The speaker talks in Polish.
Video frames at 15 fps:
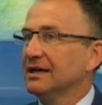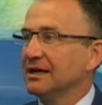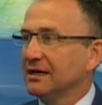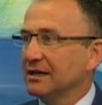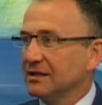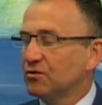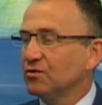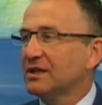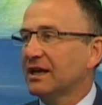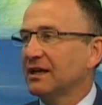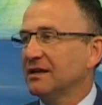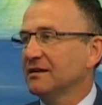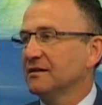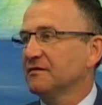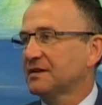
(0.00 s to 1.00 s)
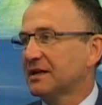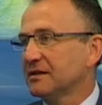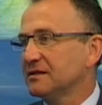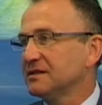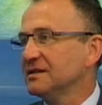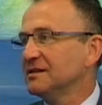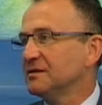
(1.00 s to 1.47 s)
E, tutaj w
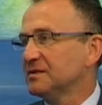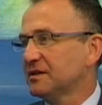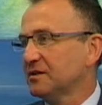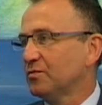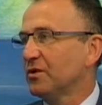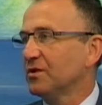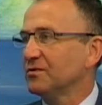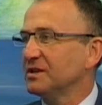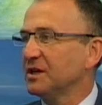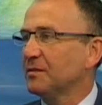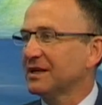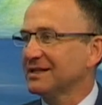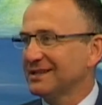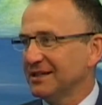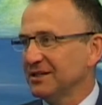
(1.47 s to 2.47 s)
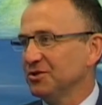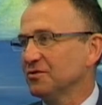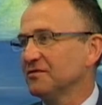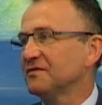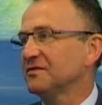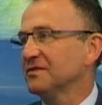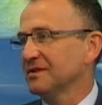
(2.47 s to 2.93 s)
tradycyjnym streetballu nie ma
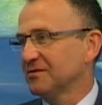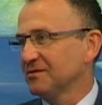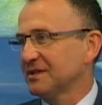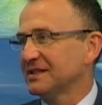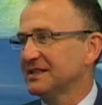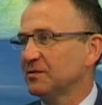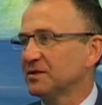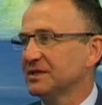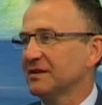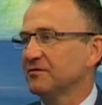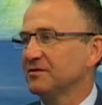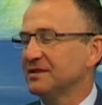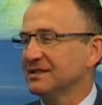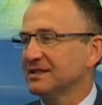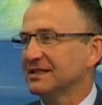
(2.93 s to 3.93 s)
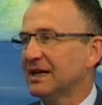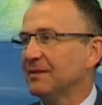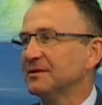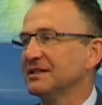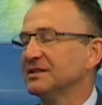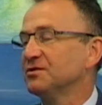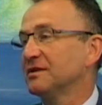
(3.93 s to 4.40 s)
sędziów, tutaj sobie zawodnicy
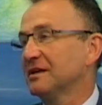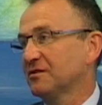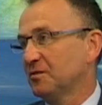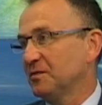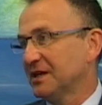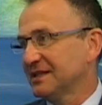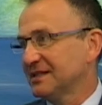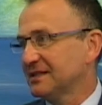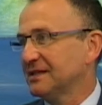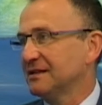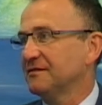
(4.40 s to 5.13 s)
sami sędziują, natomiast